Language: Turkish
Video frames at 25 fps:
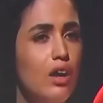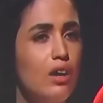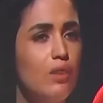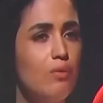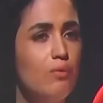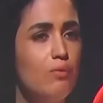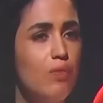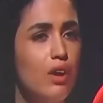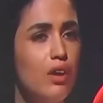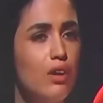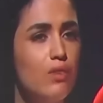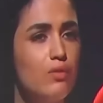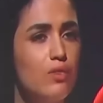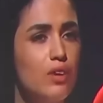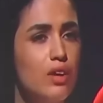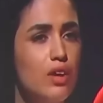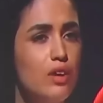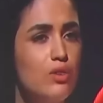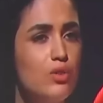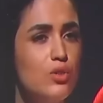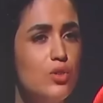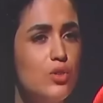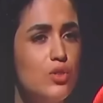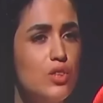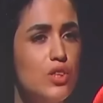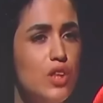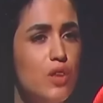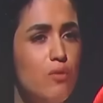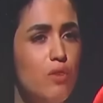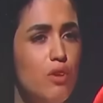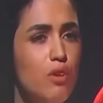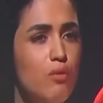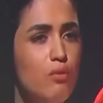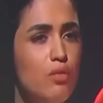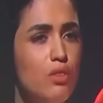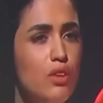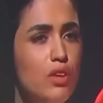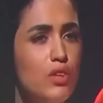yarışma e,
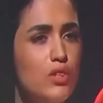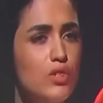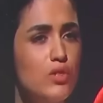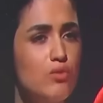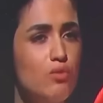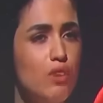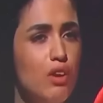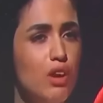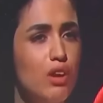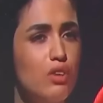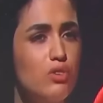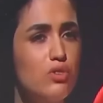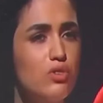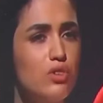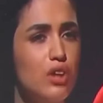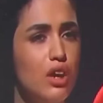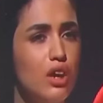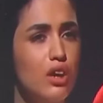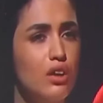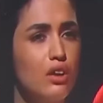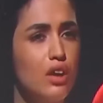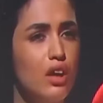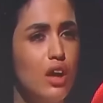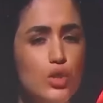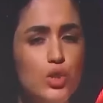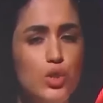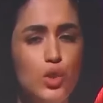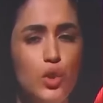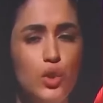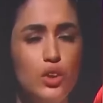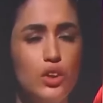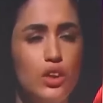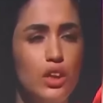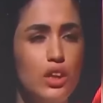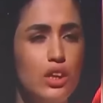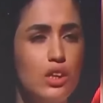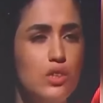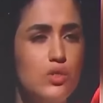talihsizlik başına evet, geldi. 2015'te. Tamam bir
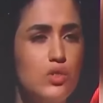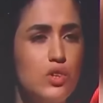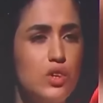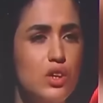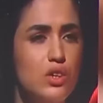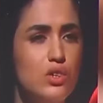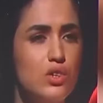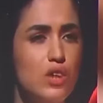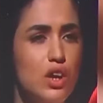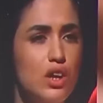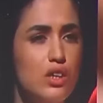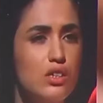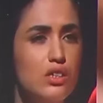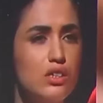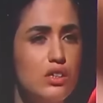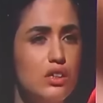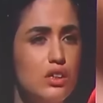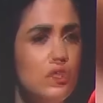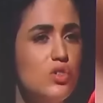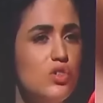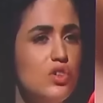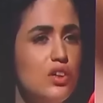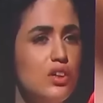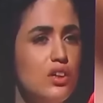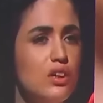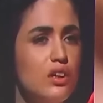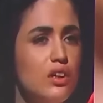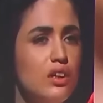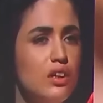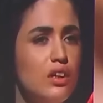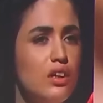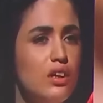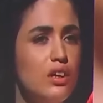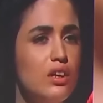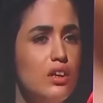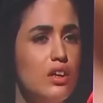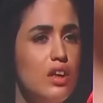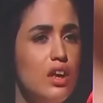düşündüm çünkü öncesi sonrası.
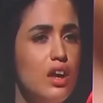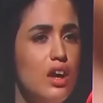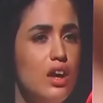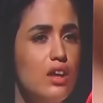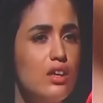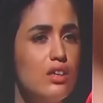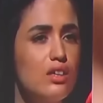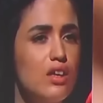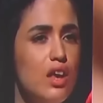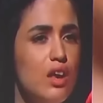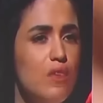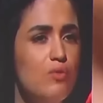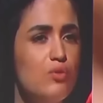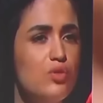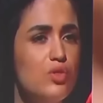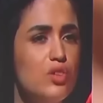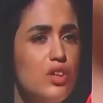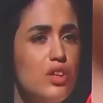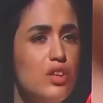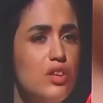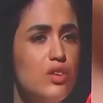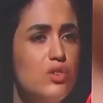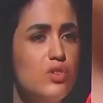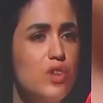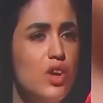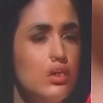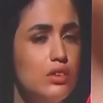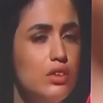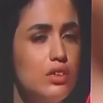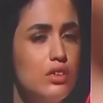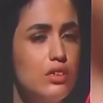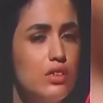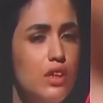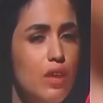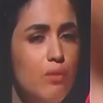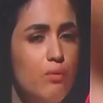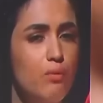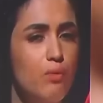E, orada Sibel
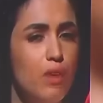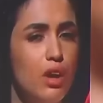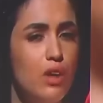Can var o